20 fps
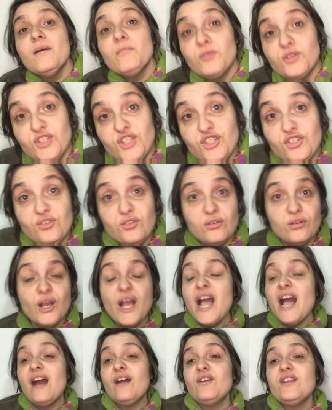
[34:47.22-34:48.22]
Pues eso,
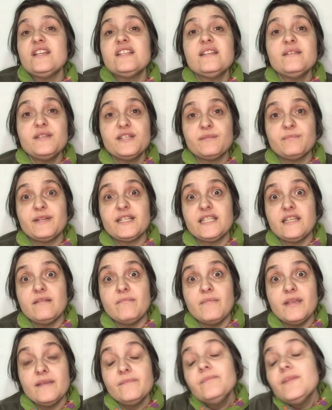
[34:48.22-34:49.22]
ahora ya sabéis más de
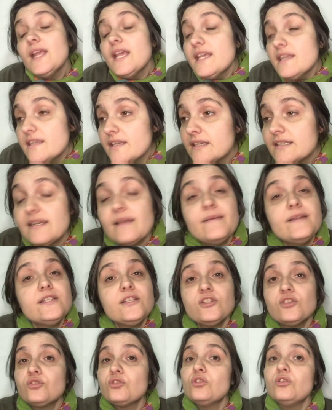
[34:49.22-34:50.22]
mí. Ya sabéis
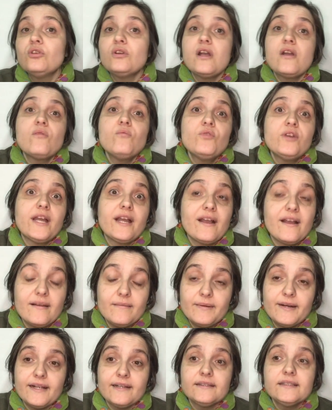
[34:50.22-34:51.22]
que estoy loca como una
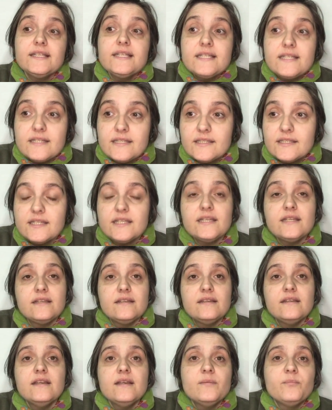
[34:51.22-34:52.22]
cabra,
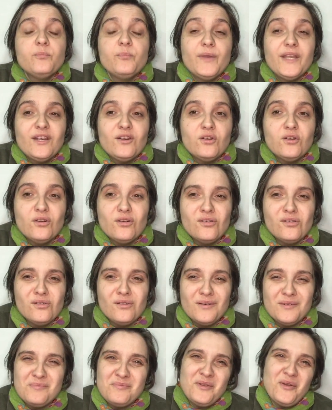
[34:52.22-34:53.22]
sí,
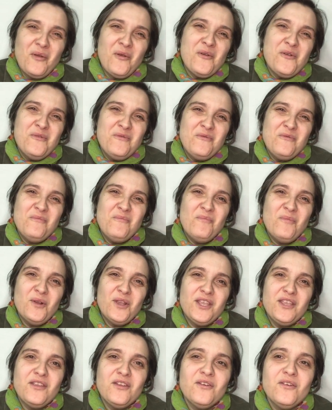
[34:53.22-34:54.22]
pero, pero con un
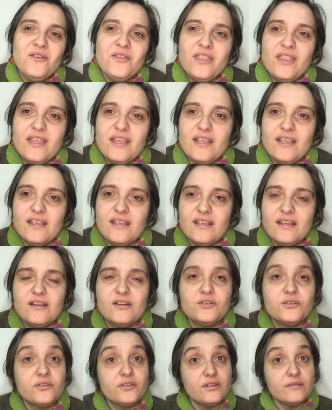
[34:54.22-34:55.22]
poquillo de
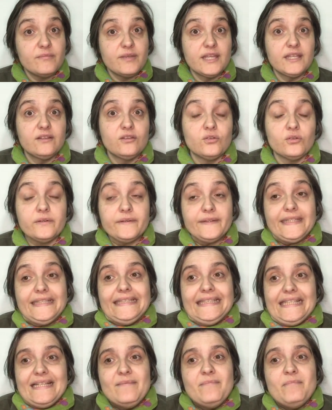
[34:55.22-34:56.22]
conocimiento.
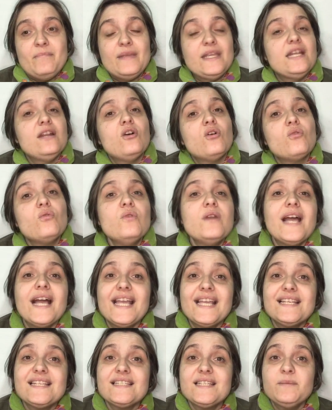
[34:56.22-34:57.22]
Mi locura
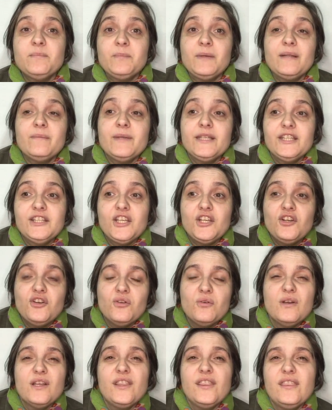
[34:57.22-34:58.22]
es simplemente
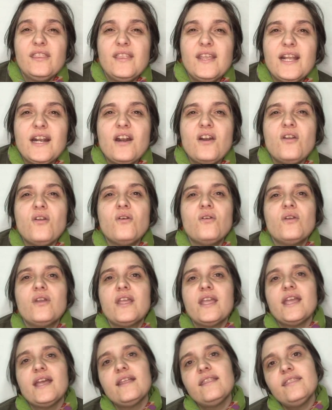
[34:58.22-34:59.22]
no hacer lo
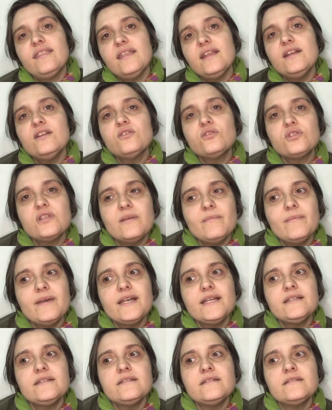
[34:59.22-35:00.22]
que hacen los
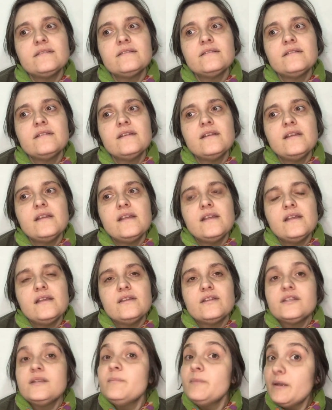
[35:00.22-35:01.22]
demás,
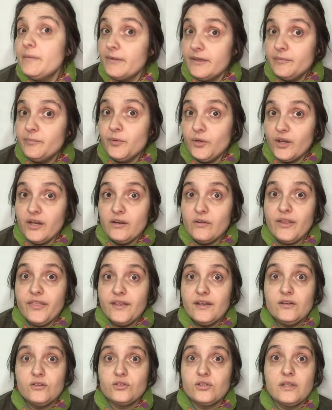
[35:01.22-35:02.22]
simplemente porque lo
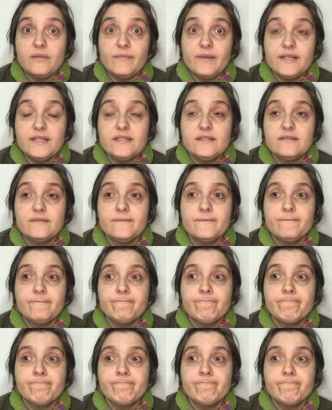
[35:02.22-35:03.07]
hacen los demás.